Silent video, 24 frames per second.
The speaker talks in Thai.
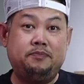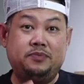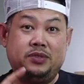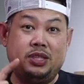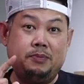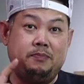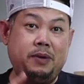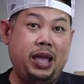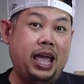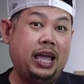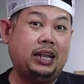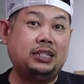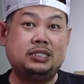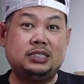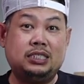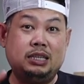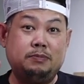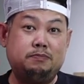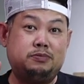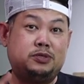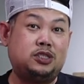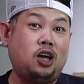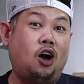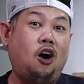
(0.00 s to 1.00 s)
10 11
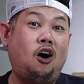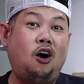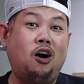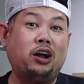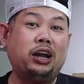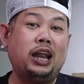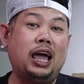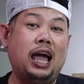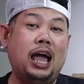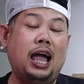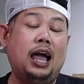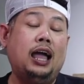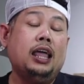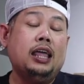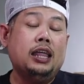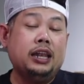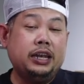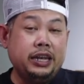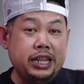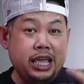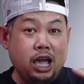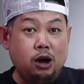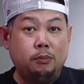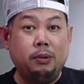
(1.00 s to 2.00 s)
12 นะฮะ
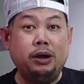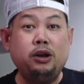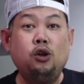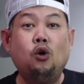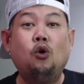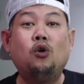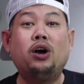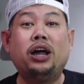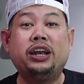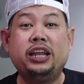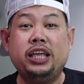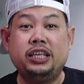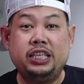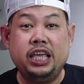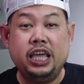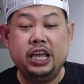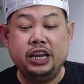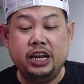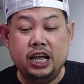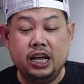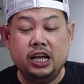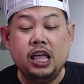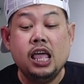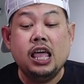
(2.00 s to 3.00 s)
เดี๋ยวมาดูกันอีกที
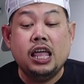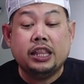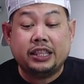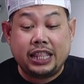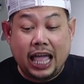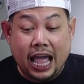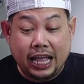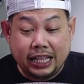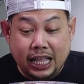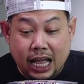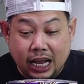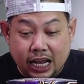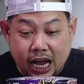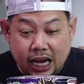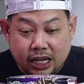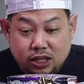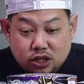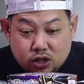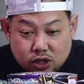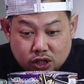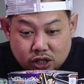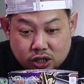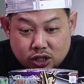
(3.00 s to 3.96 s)
หนึ่งแต่ถ้าเกิด